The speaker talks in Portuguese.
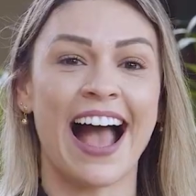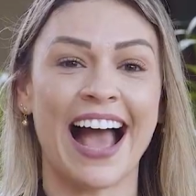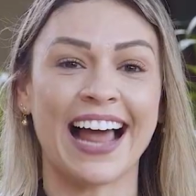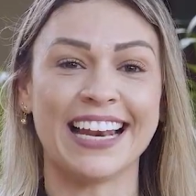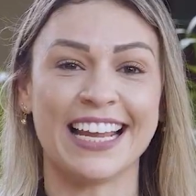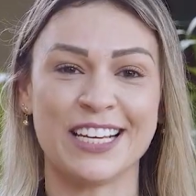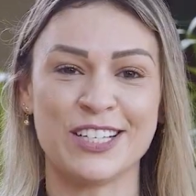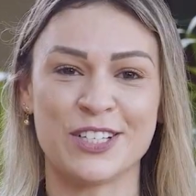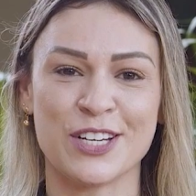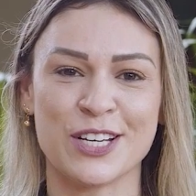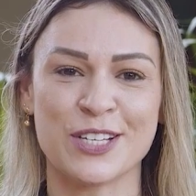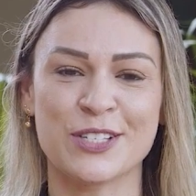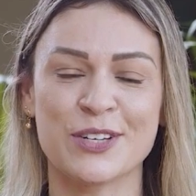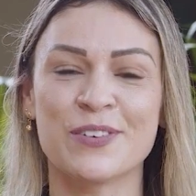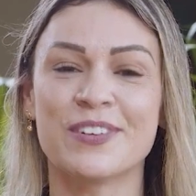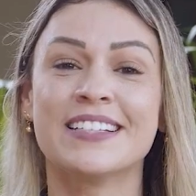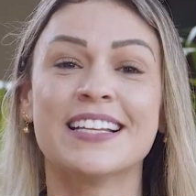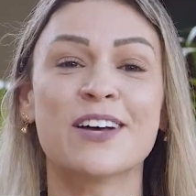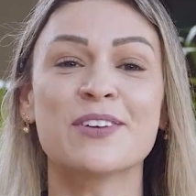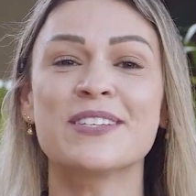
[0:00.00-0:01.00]
Além
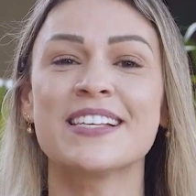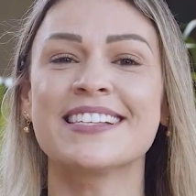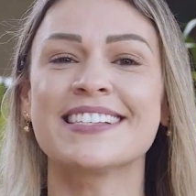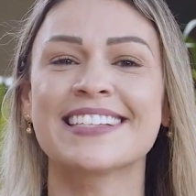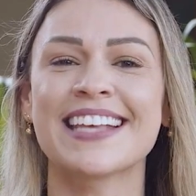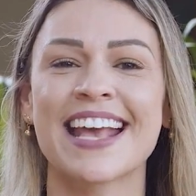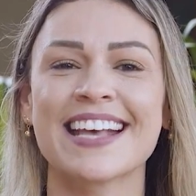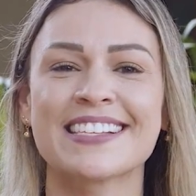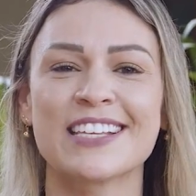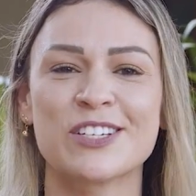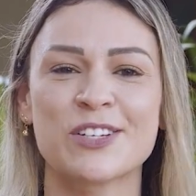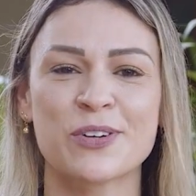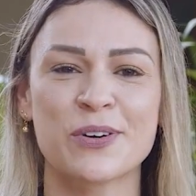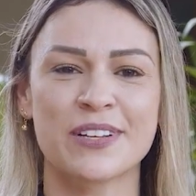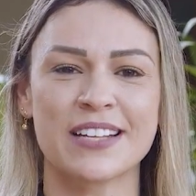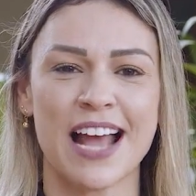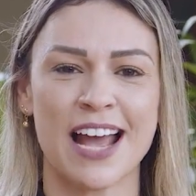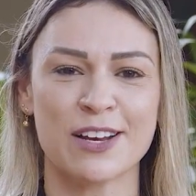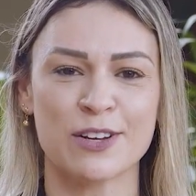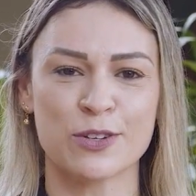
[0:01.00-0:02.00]
disso, não se esqueça de
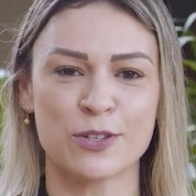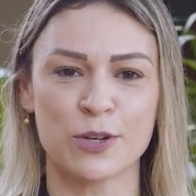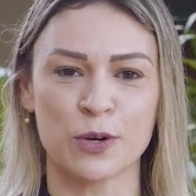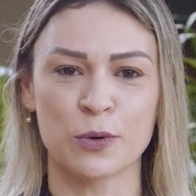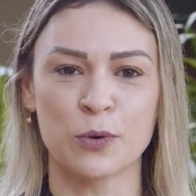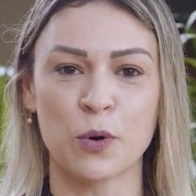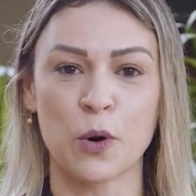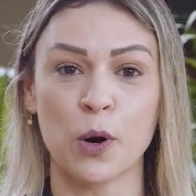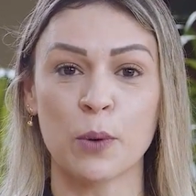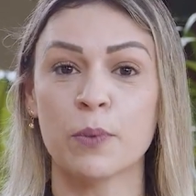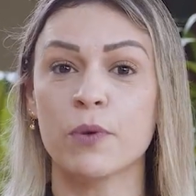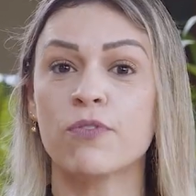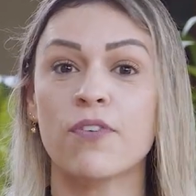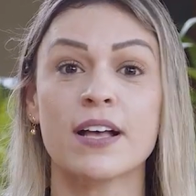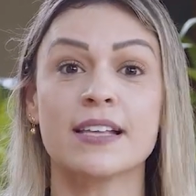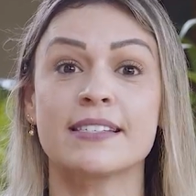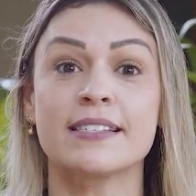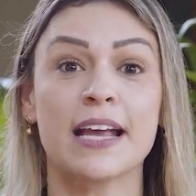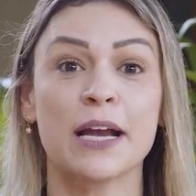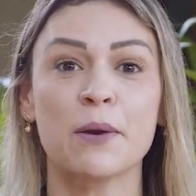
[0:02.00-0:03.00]
cuidar do seu corpo e
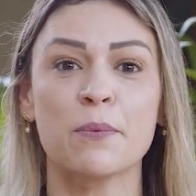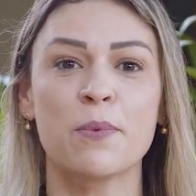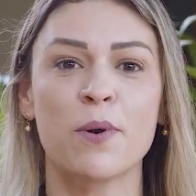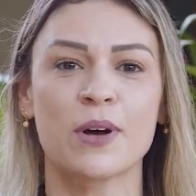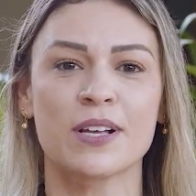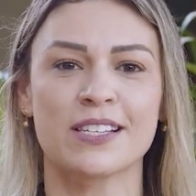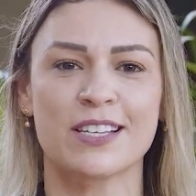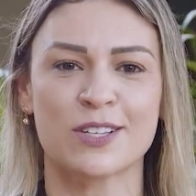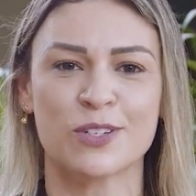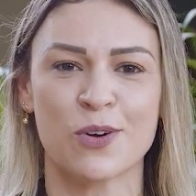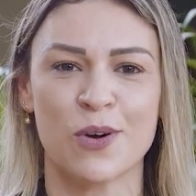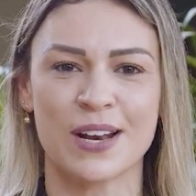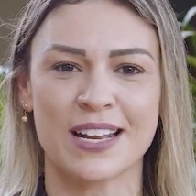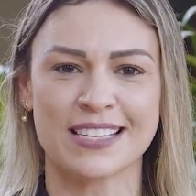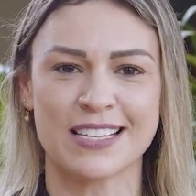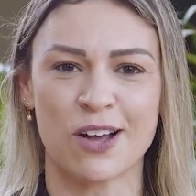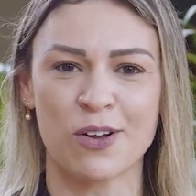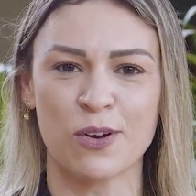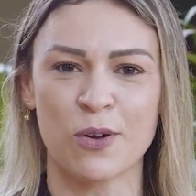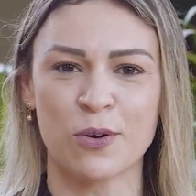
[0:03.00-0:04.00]
fazer boas
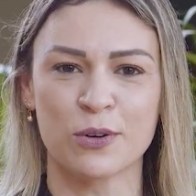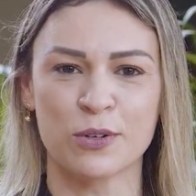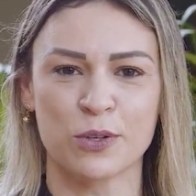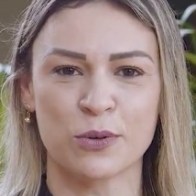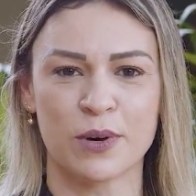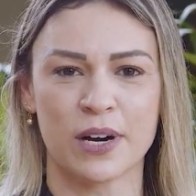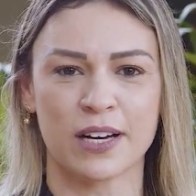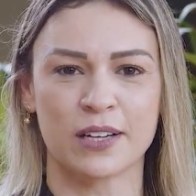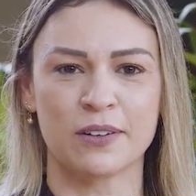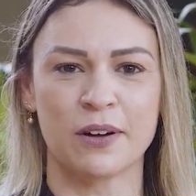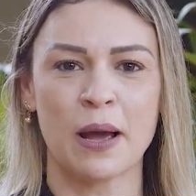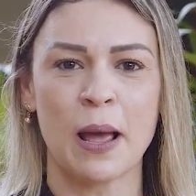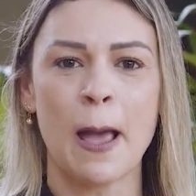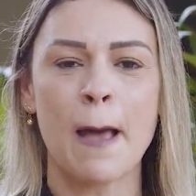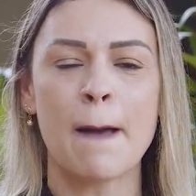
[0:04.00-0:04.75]
escolhas ao longo do ano,